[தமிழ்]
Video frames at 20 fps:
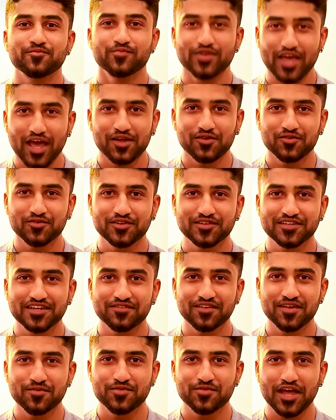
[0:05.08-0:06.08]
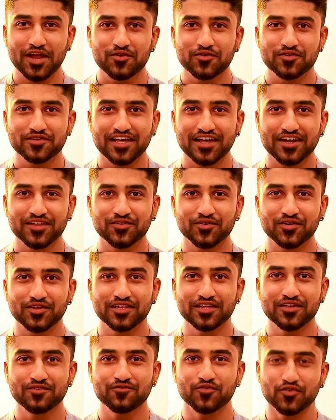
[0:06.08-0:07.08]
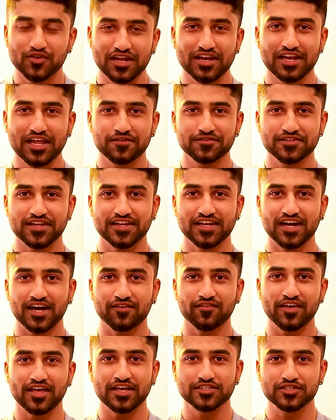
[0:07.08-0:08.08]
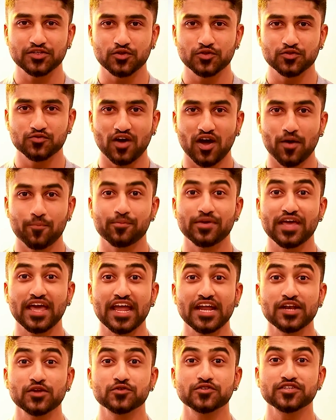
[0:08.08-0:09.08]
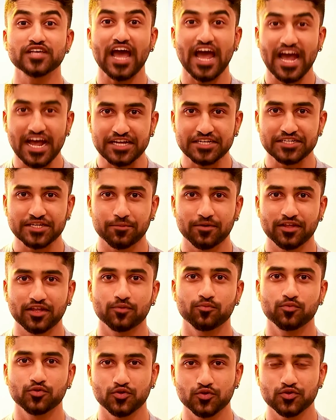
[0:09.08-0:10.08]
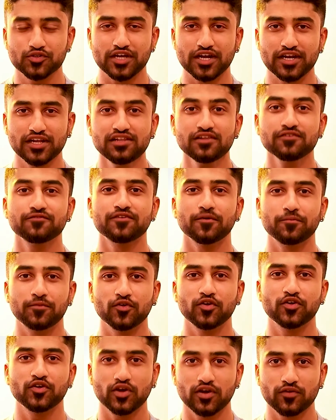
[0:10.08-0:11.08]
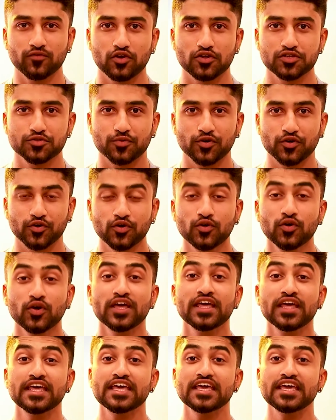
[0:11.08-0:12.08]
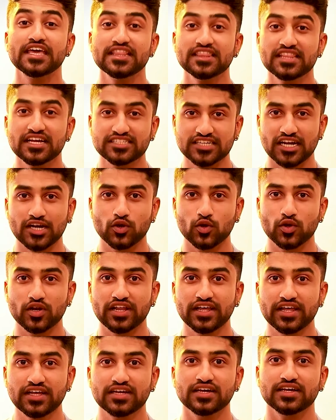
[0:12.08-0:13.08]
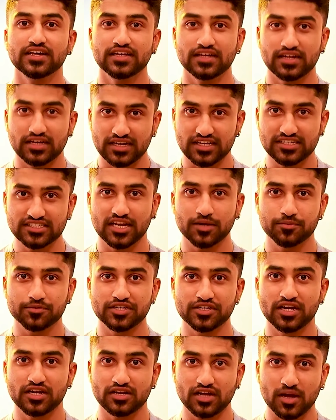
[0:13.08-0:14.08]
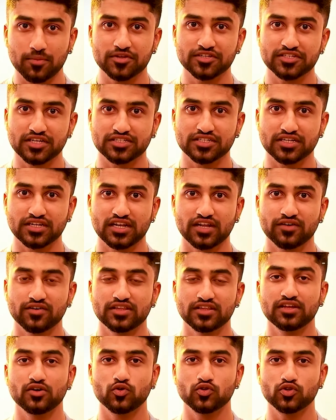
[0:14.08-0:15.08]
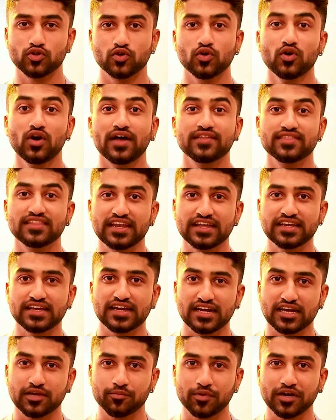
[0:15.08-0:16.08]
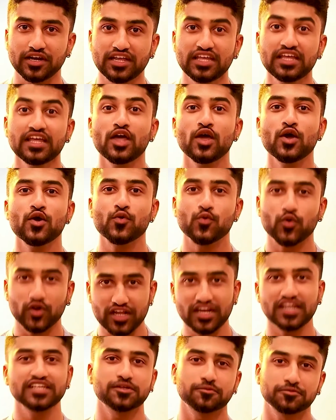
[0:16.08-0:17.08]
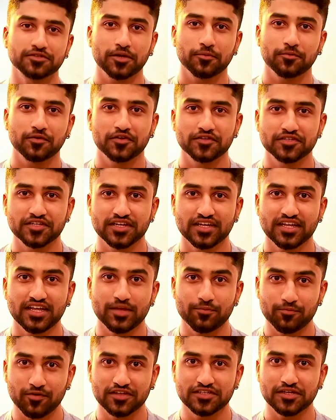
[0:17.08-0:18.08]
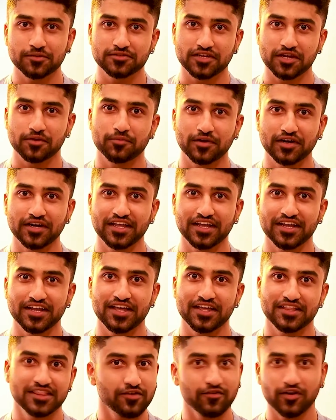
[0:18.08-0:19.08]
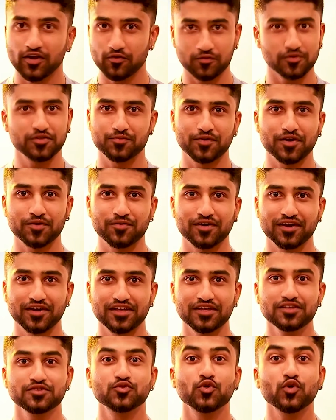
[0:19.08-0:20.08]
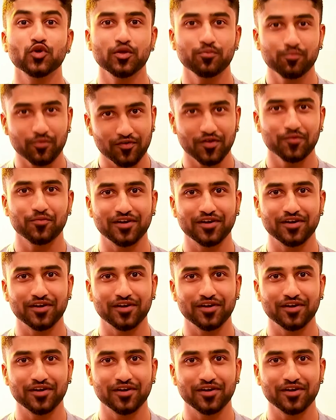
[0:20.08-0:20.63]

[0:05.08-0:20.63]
பிஹைண்ட் ஹவுஸ் டிவி பிஹைண்ட் ஹவுஸ் ஆரை தொடர்ந்து ஃபுட் அண்ட் லைஃப் ஸ்டைல்காகவே எக்ஸ்க்ளூசிவாக பிஹைண்ட் ஹவுஸ் ஆஷ் அப்படிங்கிற புது சேனல் நவம்பர் ஃபோர்டீன் லான்ச் பண்ணுறோம் இந்த சேனலோட லிங்க் டிஸ்கிரிப்ஷன் அண்ட் கமெண்ட் செக்ஷனில் வந்து கொடுத்துருக்கோம் அந்த லிங்கை கிளிக் பண்ணி உடனே சப்ஸ்கிரைப் பண்ணி வச்சுருங்க இப்போவே சப்ஸ்கிரைப் பண்ணிட்டீங்கன்னா இந்த வீடியோ மிஸ் பண்ண மாட்டீங்க ஸோ இப்போவே